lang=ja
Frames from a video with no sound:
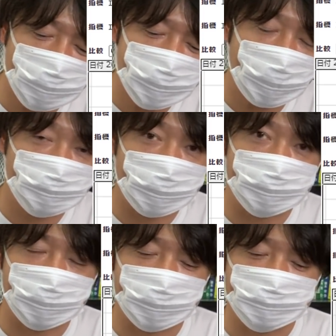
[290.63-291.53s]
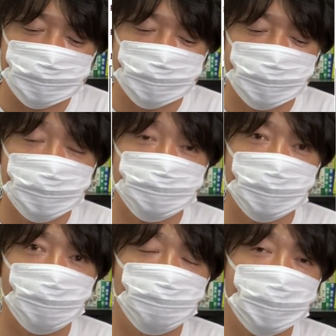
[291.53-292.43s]
が見られるだけで、実際にそ
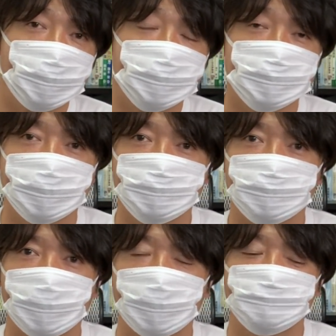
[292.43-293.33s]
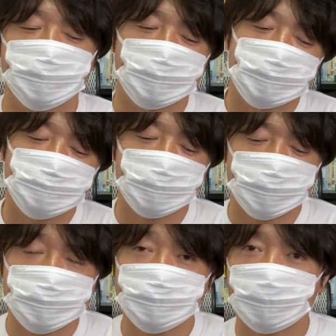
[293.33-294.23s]
れが本格化してないので、まあ
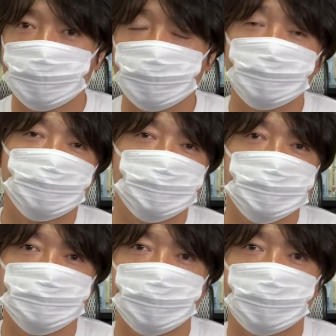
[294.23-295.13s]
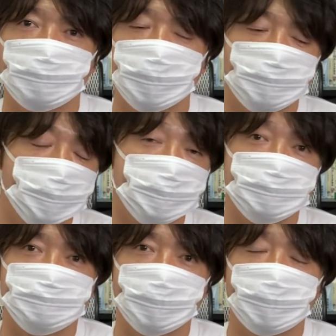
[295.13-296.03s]
別にね、えー、個別銘柄、まだま
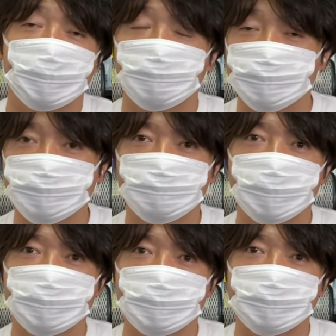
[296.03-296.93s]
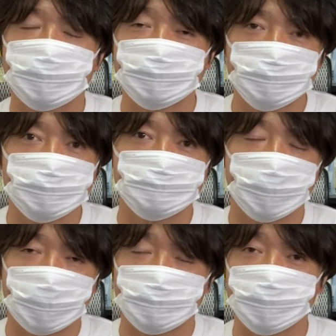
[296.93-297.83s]
ずーはね、えー、押し込まれて安い
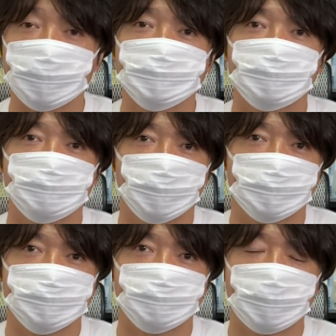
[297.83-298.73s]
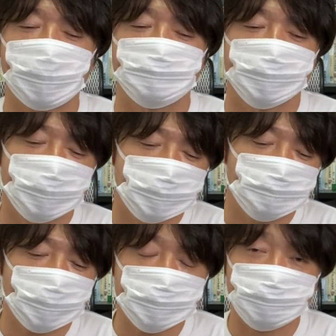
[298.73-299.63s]
銘柄もたくさんあると思いますので、
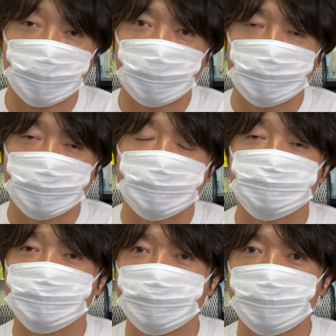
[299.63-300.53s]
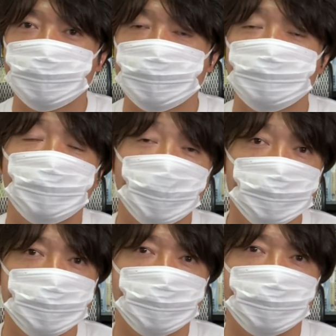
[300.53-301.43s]
まあある程度ね、えー、それが、え分
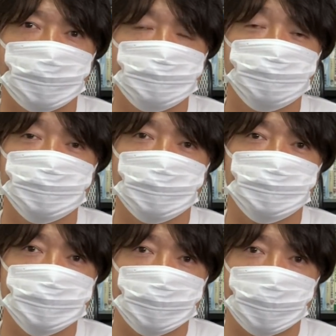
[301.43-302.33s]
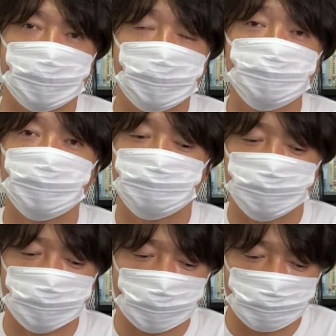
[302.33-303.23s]
かってから動いてもいいんじゃないかなとは
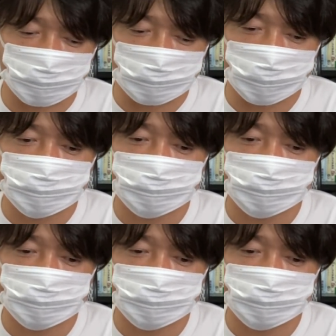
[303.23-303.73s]
思っておりま